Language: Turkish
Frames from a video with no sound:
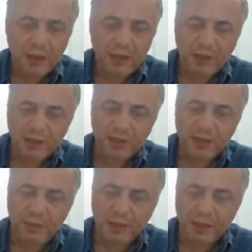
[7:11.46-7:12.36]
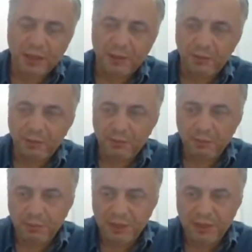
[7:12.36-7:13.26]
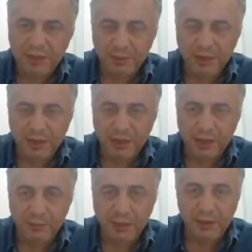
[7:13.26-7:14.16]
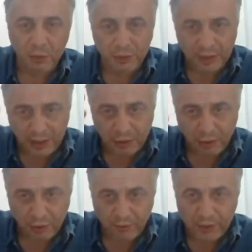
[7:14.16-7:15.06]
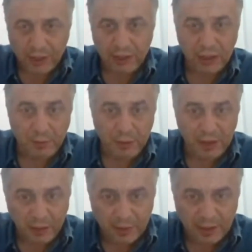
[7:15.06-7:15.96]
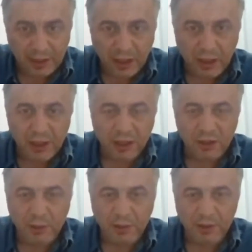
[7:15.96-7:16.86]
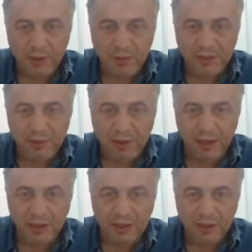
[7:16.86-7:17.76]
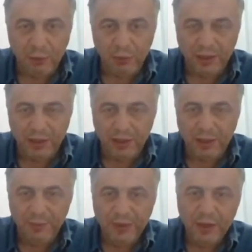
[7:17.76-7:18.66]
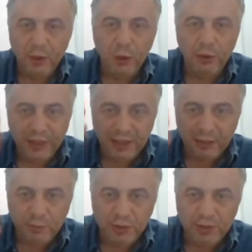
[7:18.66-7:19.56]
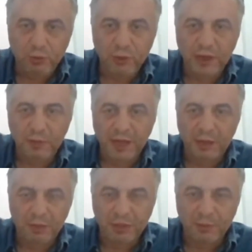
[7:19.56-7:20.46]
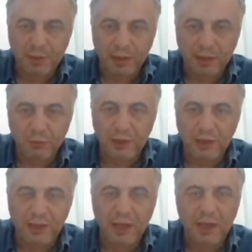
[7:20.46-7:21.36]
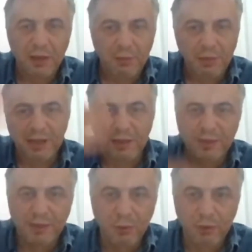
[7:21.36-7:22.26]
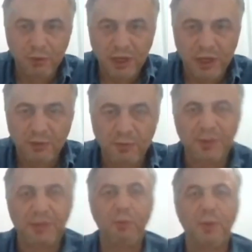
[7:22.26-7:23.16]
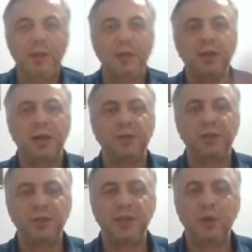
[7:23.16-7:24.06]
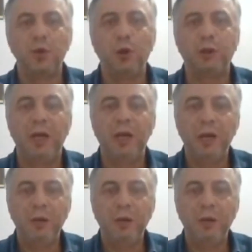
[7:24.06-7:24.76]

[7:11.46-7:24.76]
getirdiği malları birisine bırakarak ben önden gidiyorum. Hani gidip peygambere yanlış haber vermese ben anlatayım önden diye. Önden gitmiştir bunlara bırakmıştır malları. Bunlar da madem sen böyle bir şey yaptın biz de bu malları dağıtırız diye yolda